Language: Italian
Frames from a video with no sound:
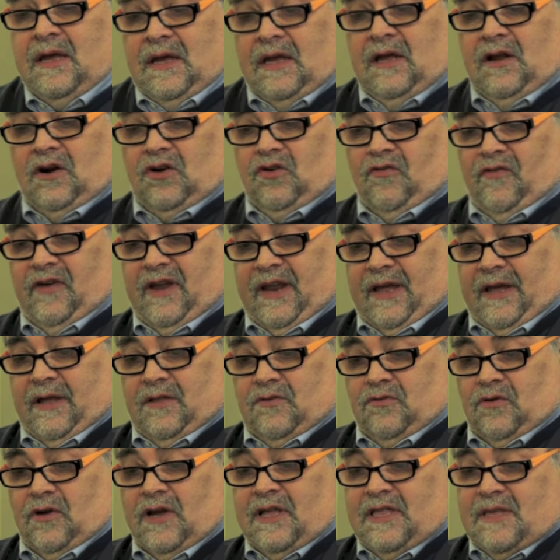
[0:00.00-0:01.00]
in
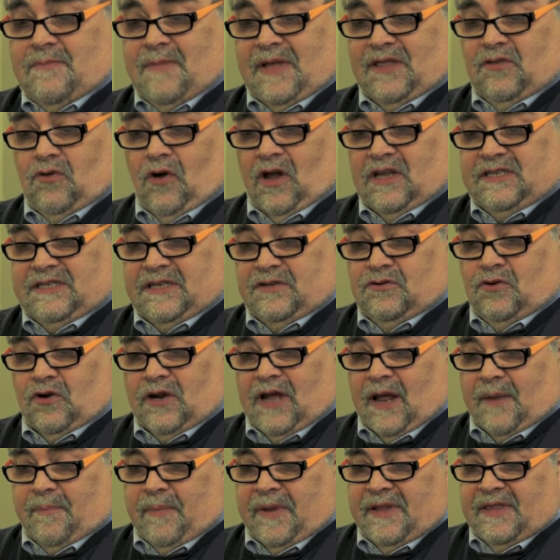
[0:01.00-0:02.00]
Rovereto e dimandò al signor
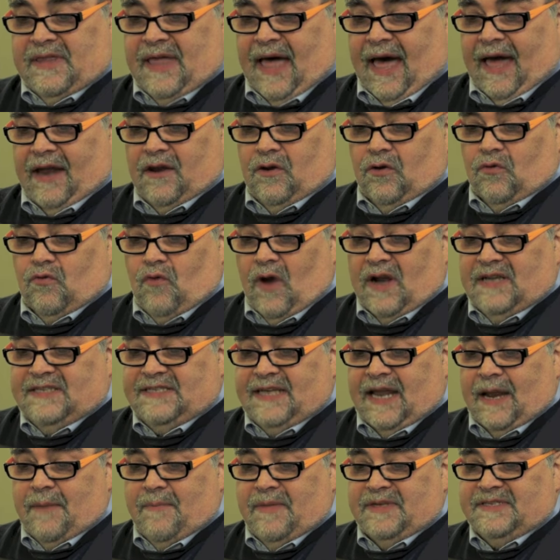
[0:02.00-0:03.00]
Carpentario quale
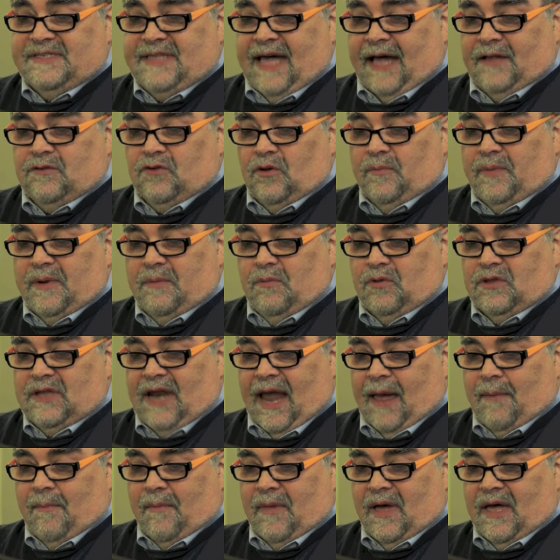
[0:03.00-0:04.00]
sarebbe stato il primo
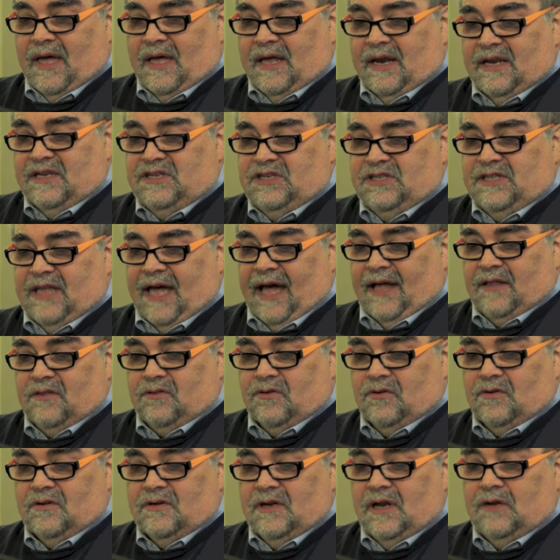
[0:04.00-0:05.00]
dramma
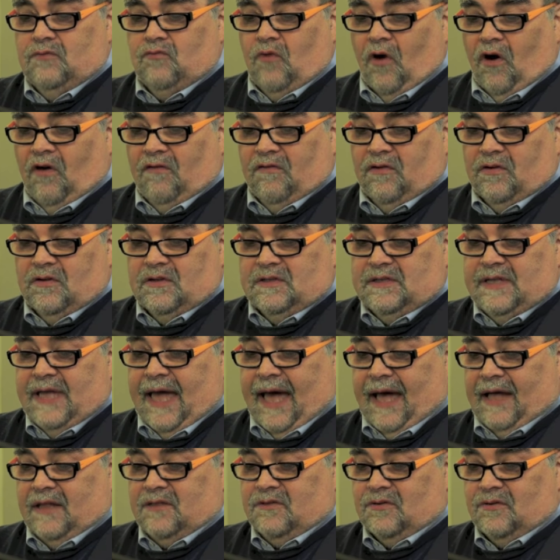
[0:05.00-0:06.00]
recitato nel nuovo
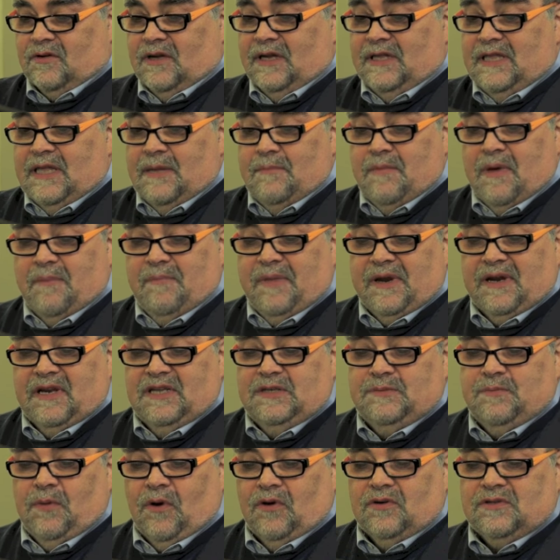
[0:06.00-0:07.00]
teatro ed ebbe per
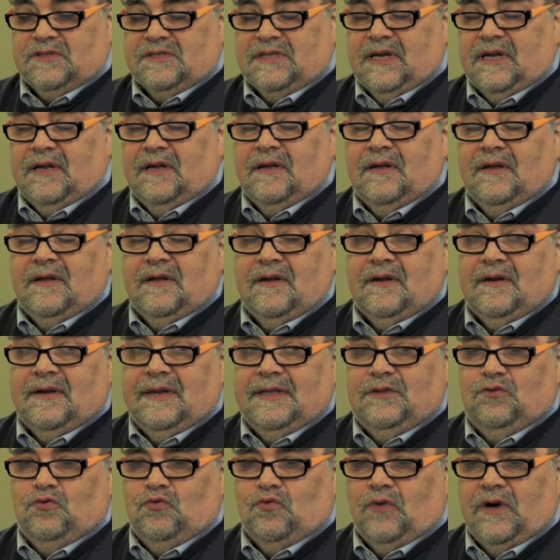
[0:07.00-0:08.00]
risposta
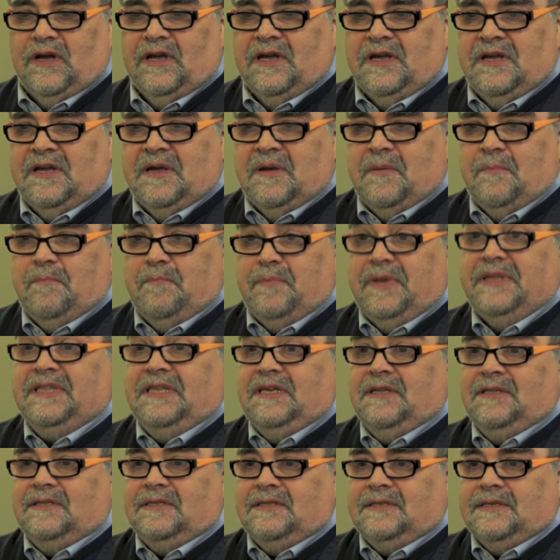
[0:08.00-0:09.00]
le due
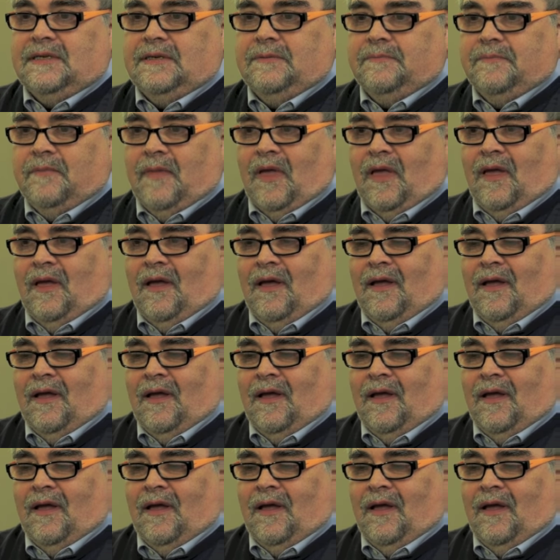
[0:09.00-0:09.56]
petizze.